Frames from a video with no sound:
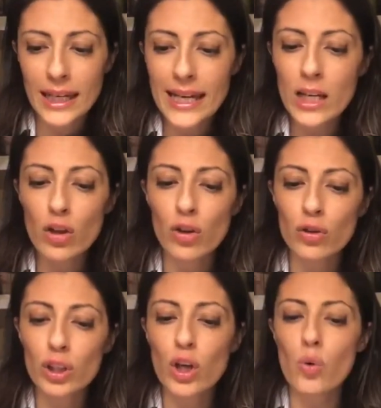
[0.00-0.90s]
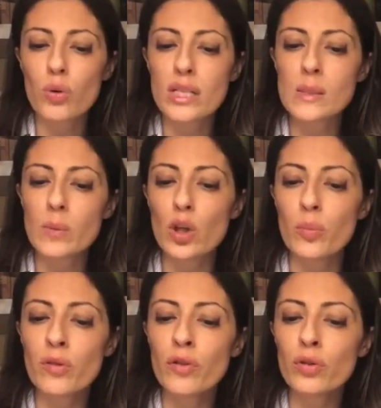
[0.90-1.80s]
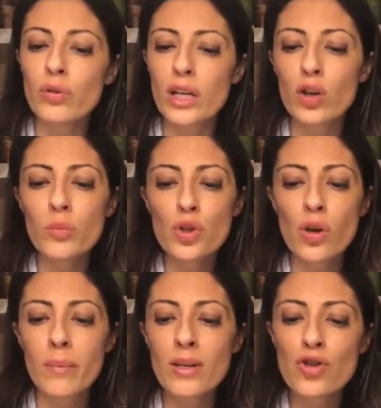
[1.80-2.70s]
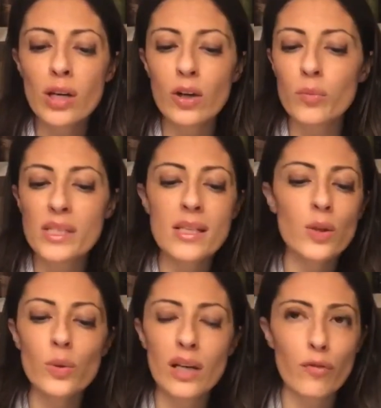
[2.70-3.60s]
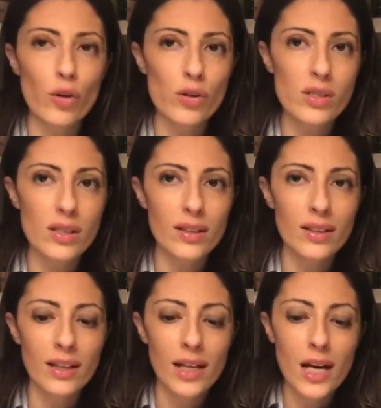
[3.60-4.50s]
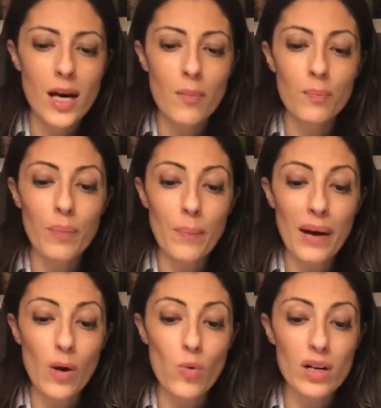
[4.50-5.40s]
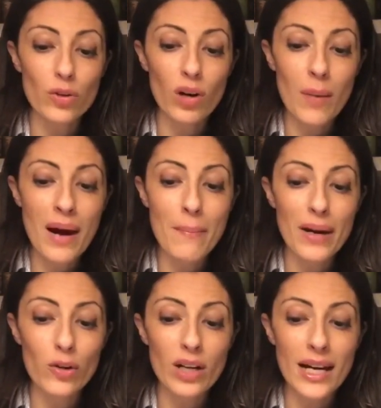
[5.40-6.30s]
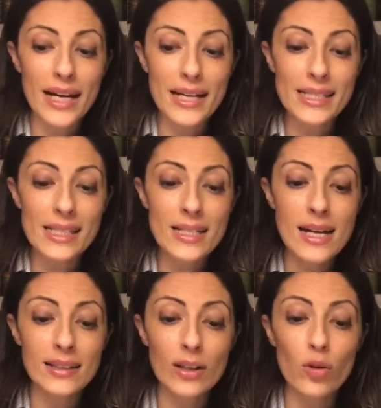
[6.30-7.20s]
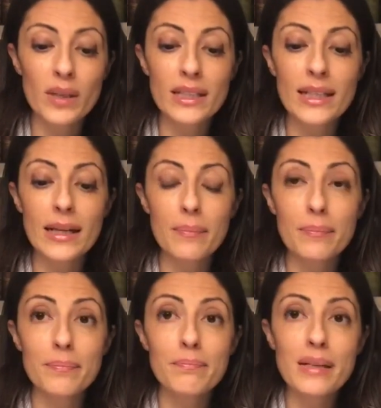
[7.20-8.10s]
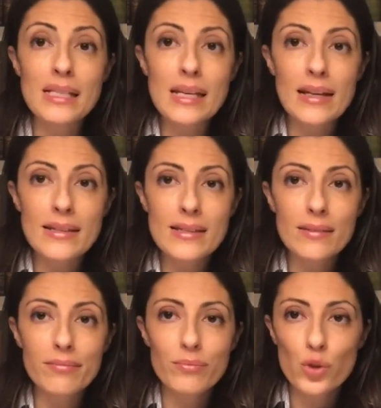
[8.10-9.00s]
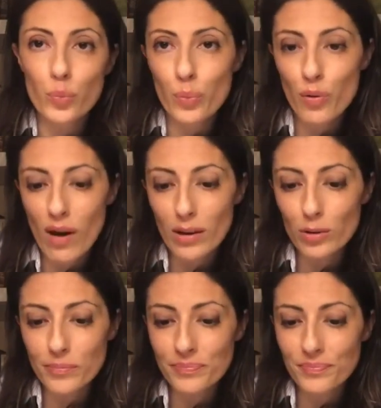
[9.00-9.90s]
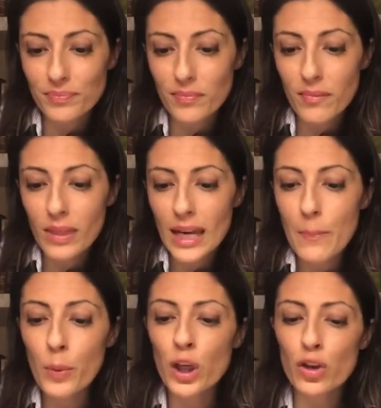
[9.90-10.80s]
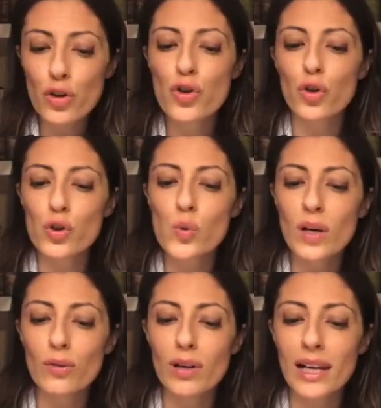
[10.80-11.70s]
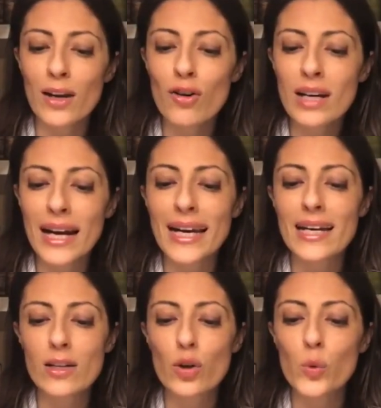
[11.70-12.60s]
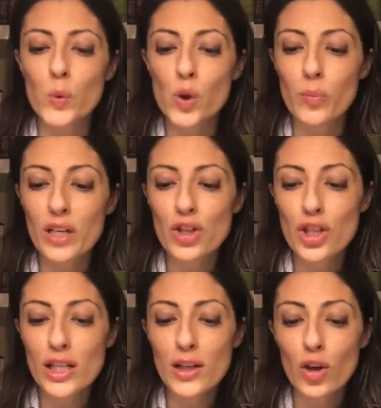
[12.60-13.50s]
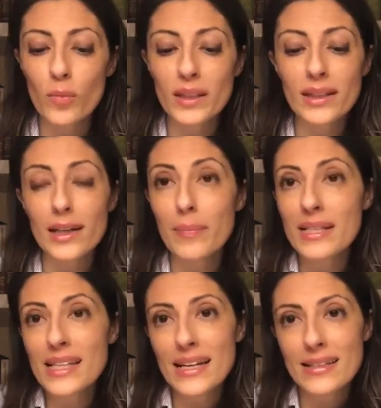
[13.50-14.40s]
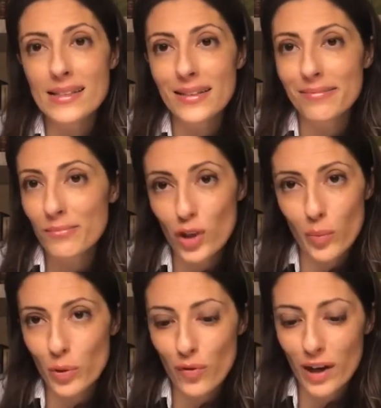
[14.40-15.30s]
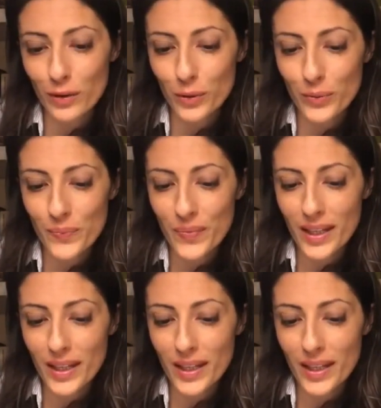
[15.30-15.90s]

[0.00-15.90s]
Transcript: Il nonno tirò un respiro profondo e ricominciò a mangiare come se nulla fosse. Papà guardò la mamma con aria rassegnata, come a dire pazienza, ci ho provato. E poi incrociò lo sguardo della nonna che inarcò un sopracciglio come a dire pazienza, ci hai provato.